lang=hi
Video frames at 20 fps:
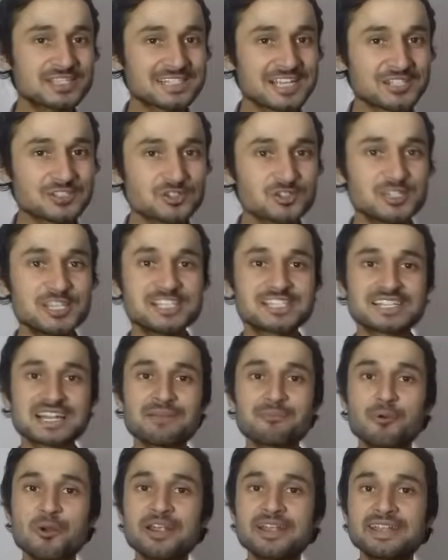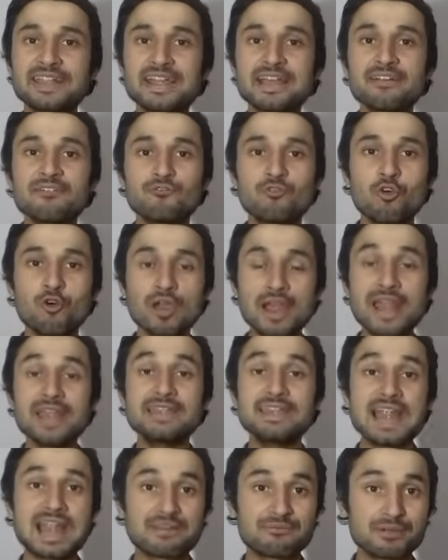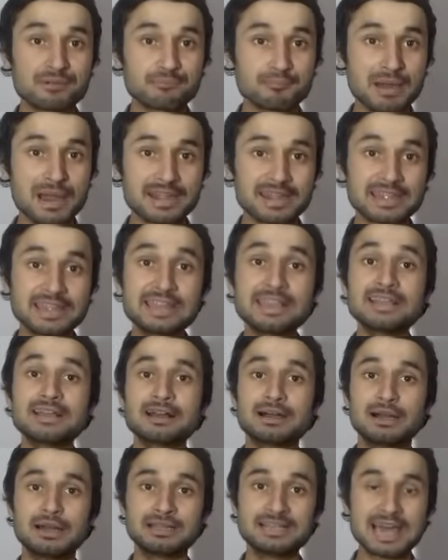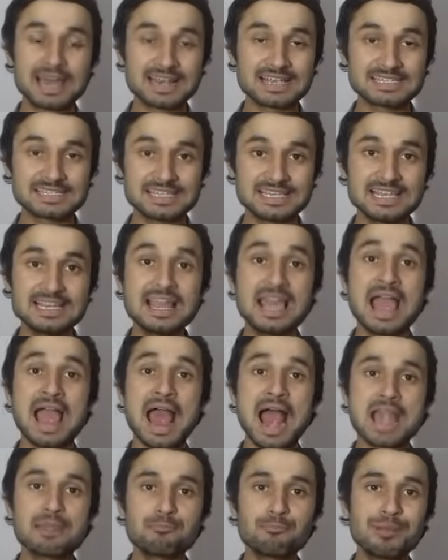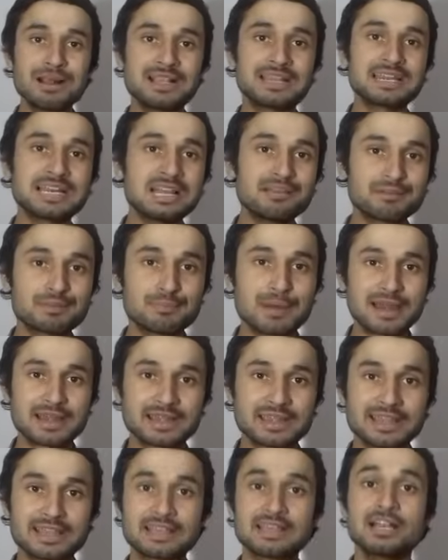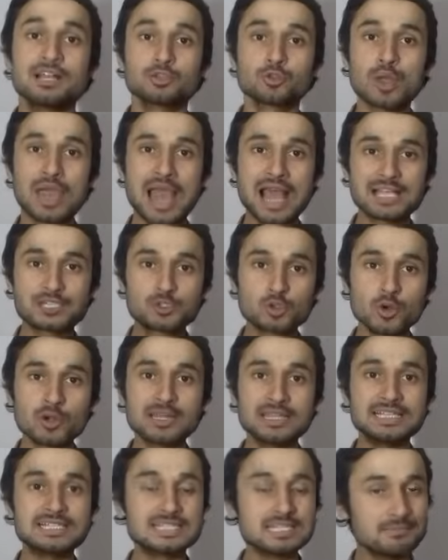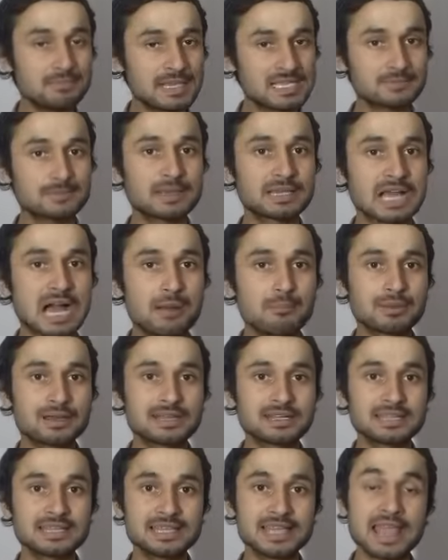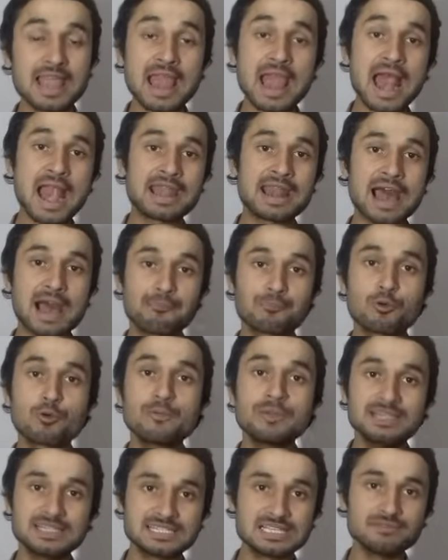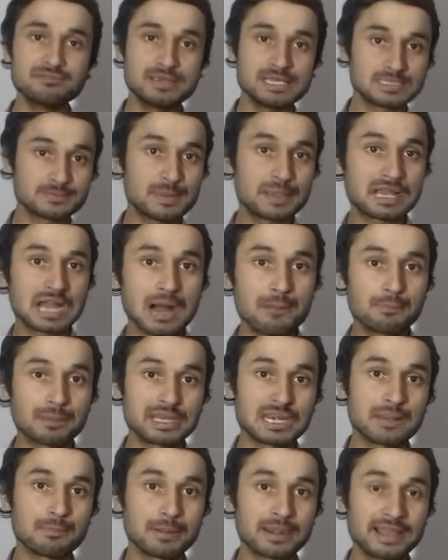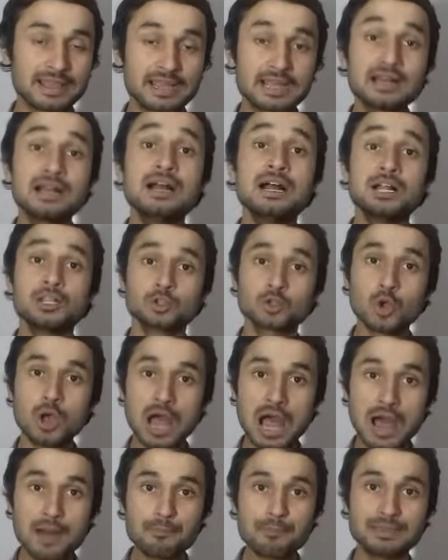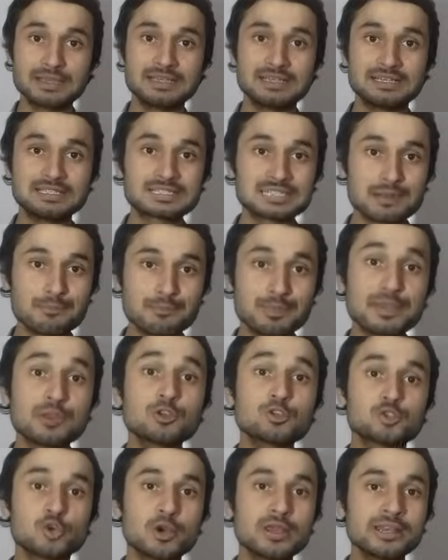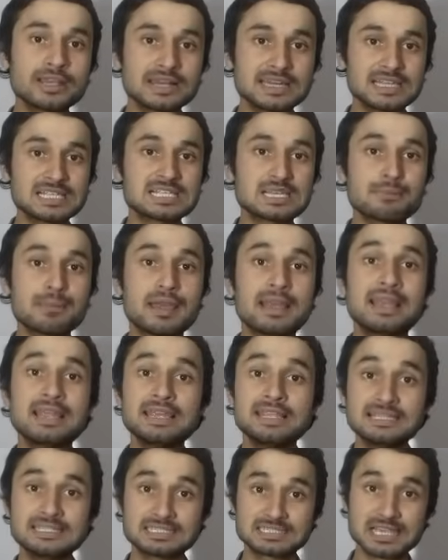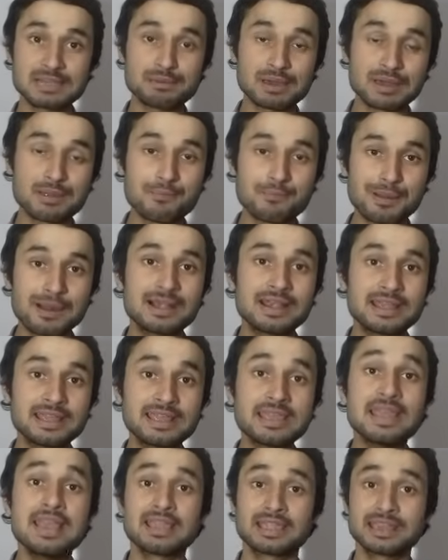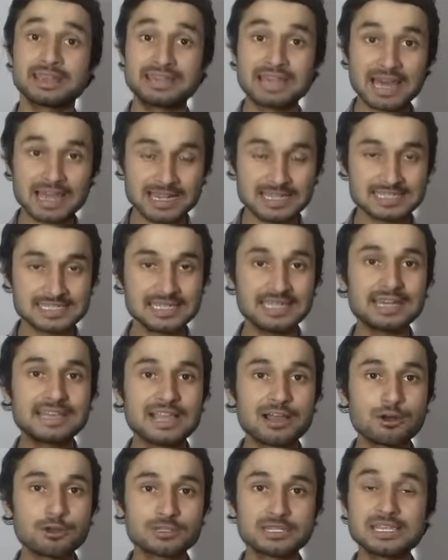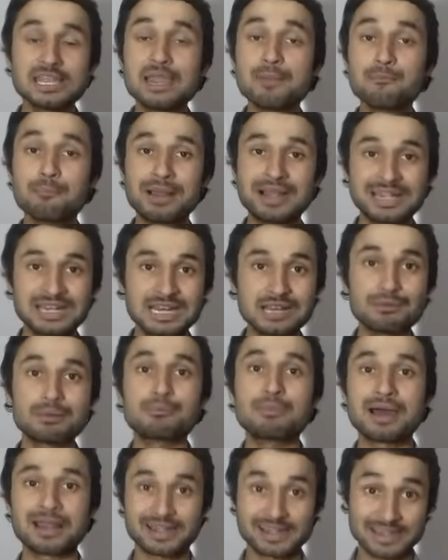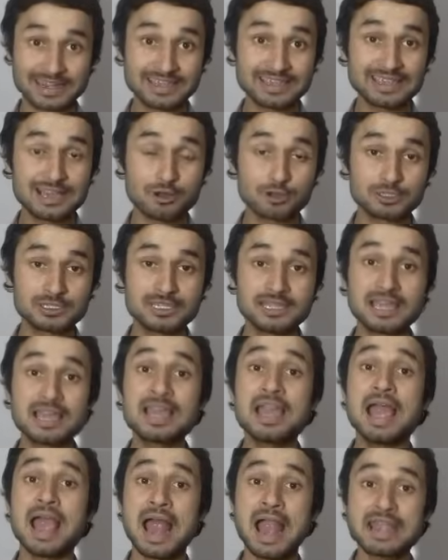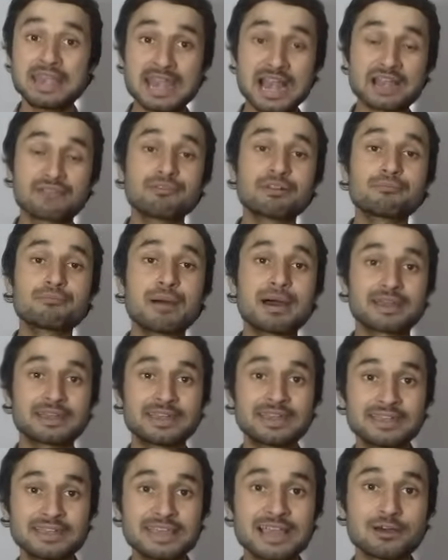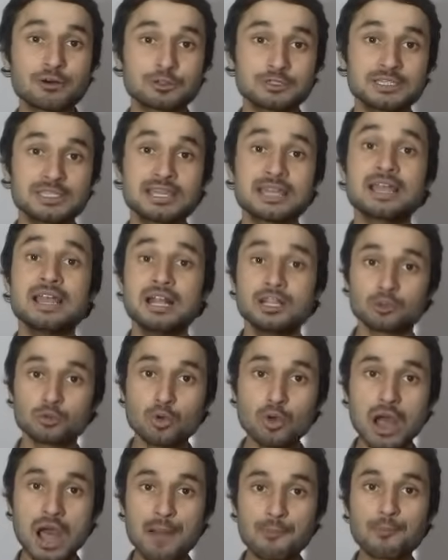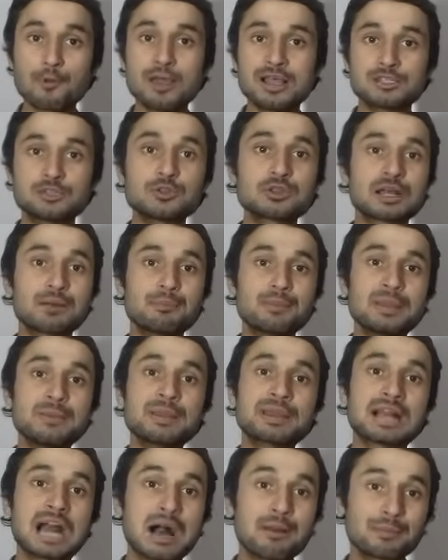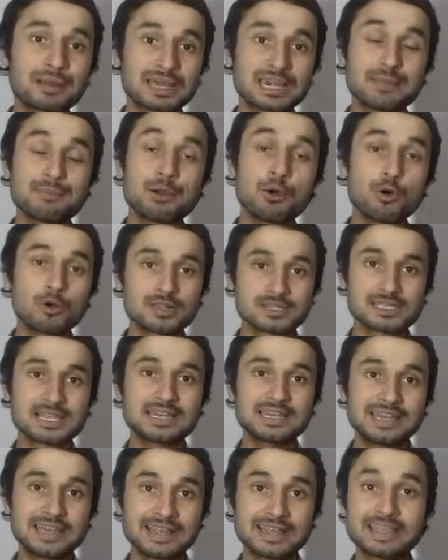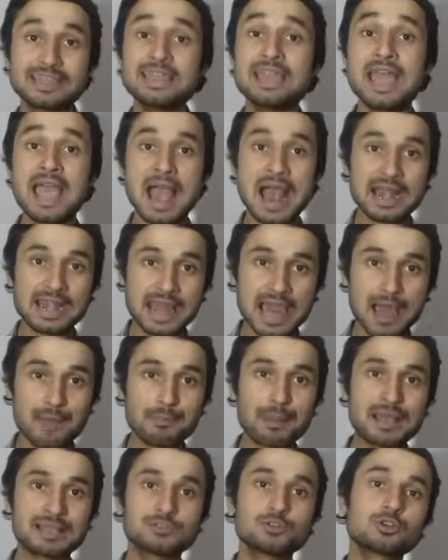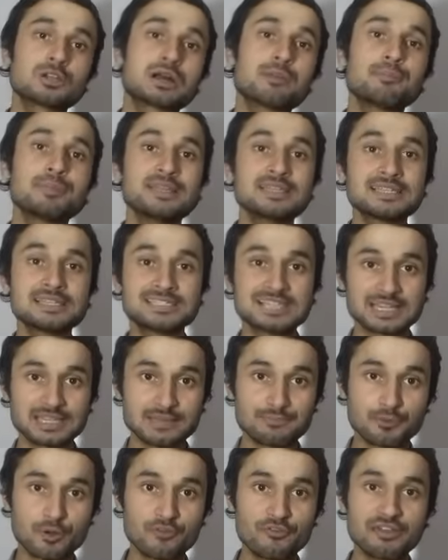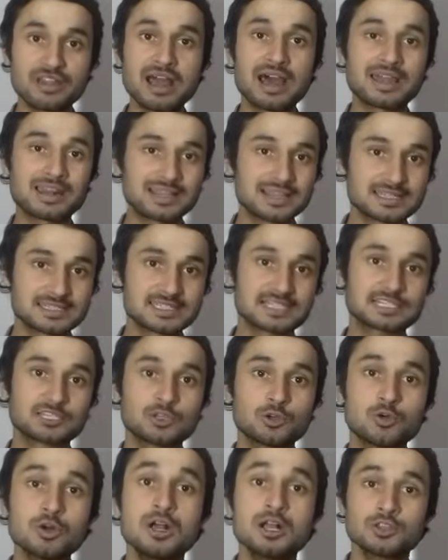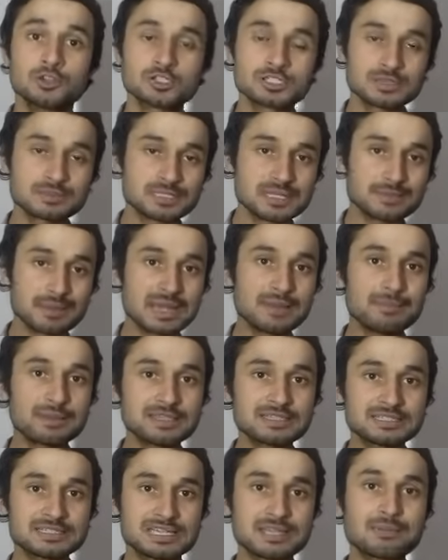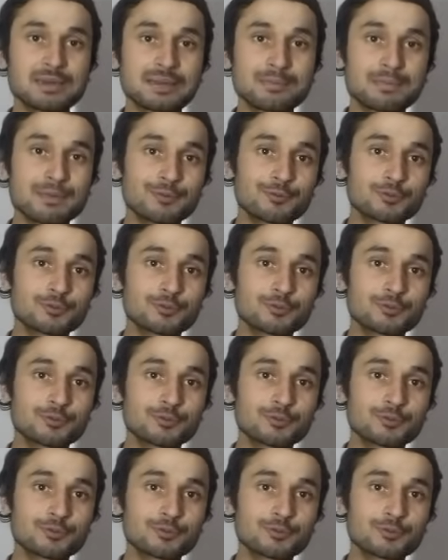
इसका जो तीसरा पॉइंट है वो है नेटवर्क मार्केटिंग डायरेक्ट सेल एंड मल्टी लेवल मार्केटिंग तो एजोर्ट इसी बेस पे काम करती है एंड आपको भी इसी बेस पे काम करना पड़ेगा तो आप इस कंपनी को ज्वाइन करने से पहले इसके बारे में पढ़ लें कि डायरेक्ट सेल क्या होती है मल्टी लेवल मार्केटिंग क्या होती है एंड नेटवर्क मार्केटिंग क्या होती है तो आपको एजोर कंपनी में काम करने में और आसानी रहेगी एंड आप एजोर कंपनी से ज़्यादा प्रॉफिट अर्न कर सकते हो तो सबसे पहले मैं इनके बारे में